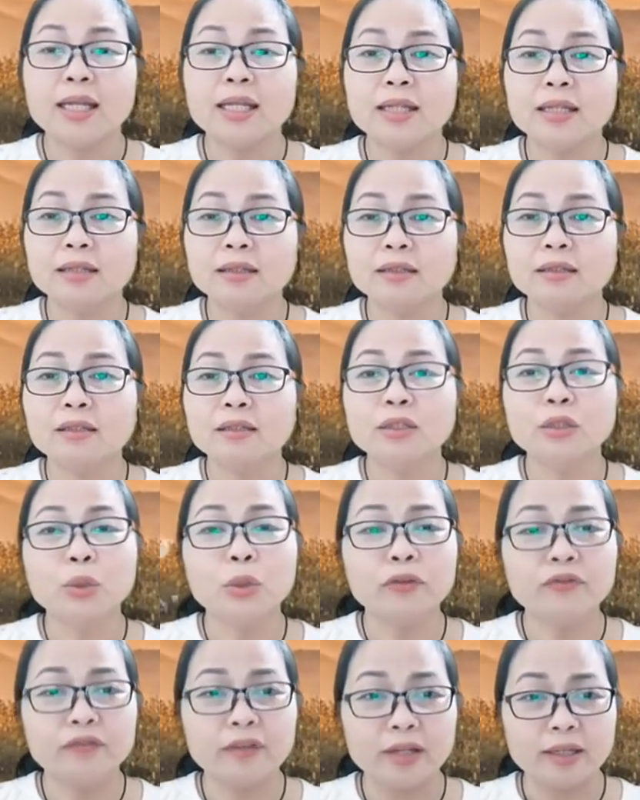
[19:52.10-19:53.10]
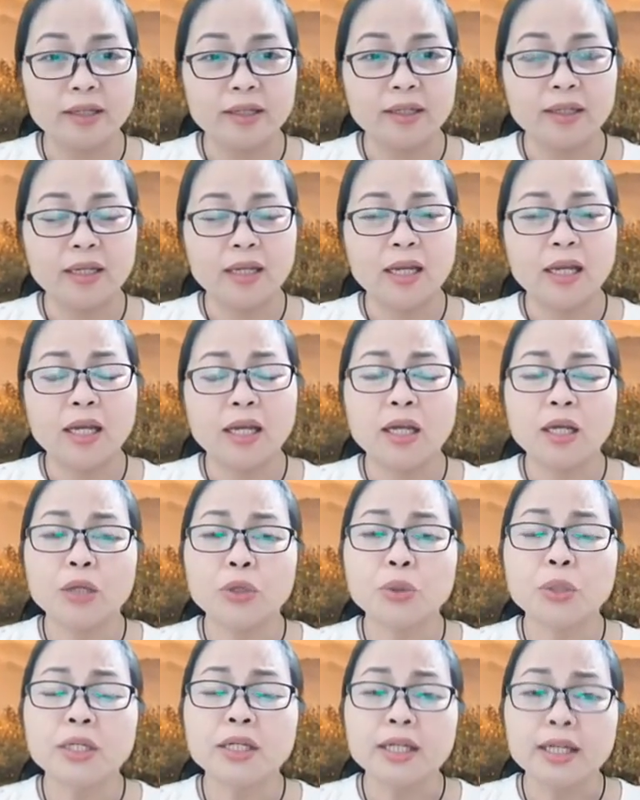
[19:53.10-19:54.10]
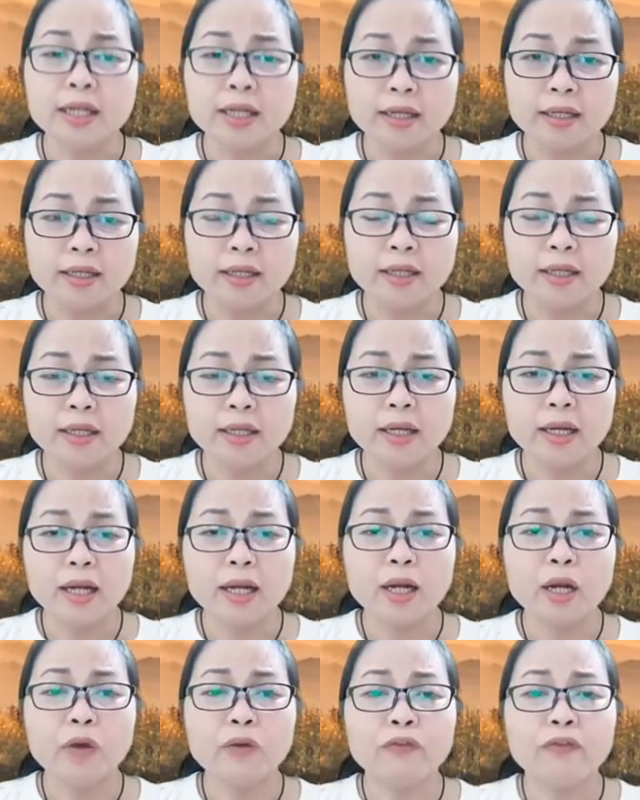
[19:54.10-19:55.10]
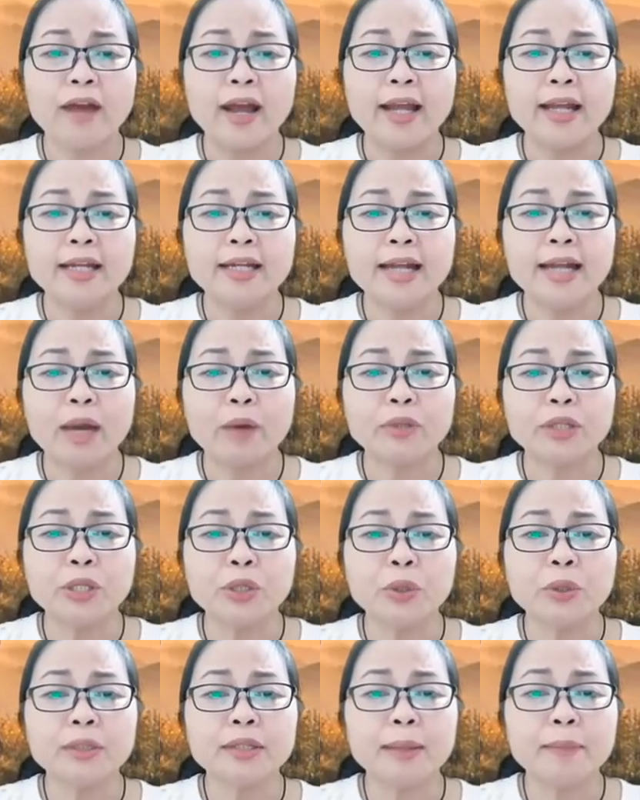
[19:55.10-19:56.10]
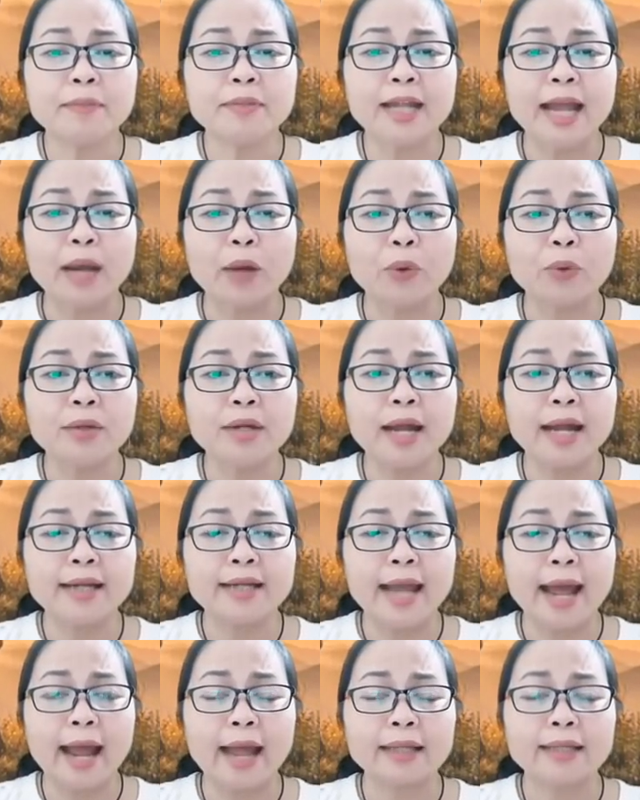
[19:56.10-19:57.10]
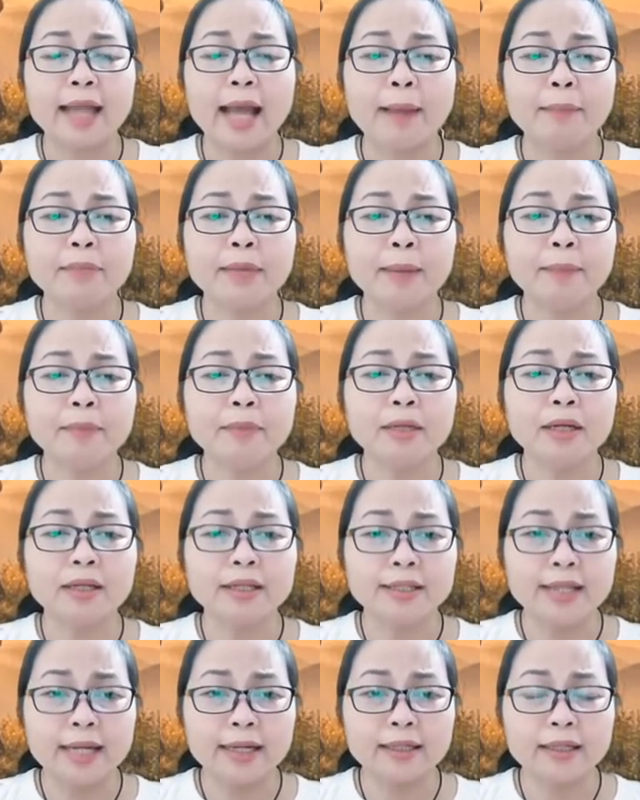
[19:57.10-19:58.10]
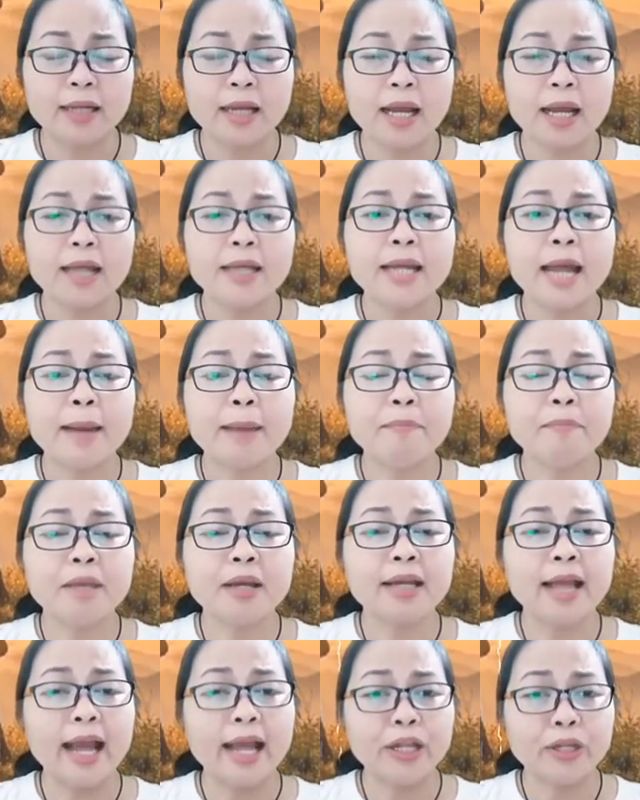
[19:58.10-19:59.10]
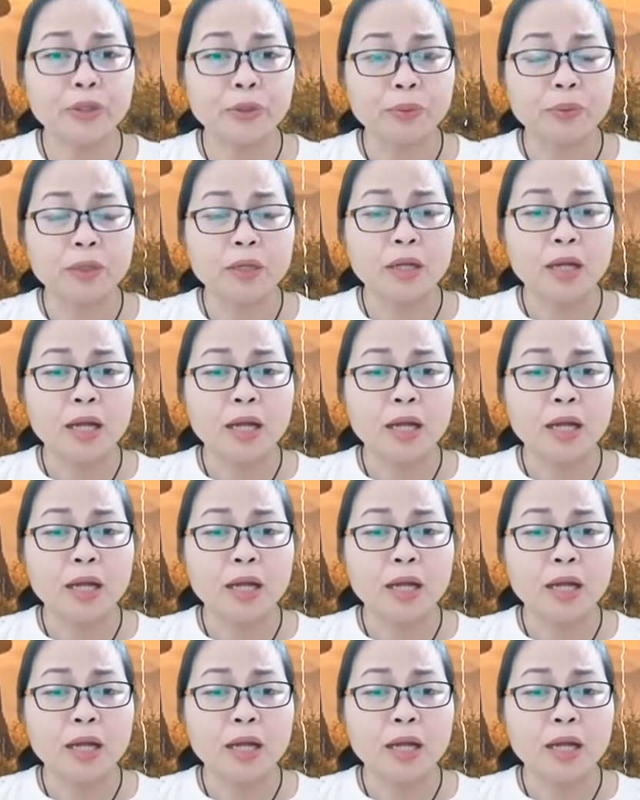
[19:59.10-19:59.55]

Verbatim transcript: Nhưng thưa quý vị, suy nghĩ kỹ, đâu phải nào chỉ có tâm trạng của Nan Đà tham đắm lợi danh, đam mê ái dục,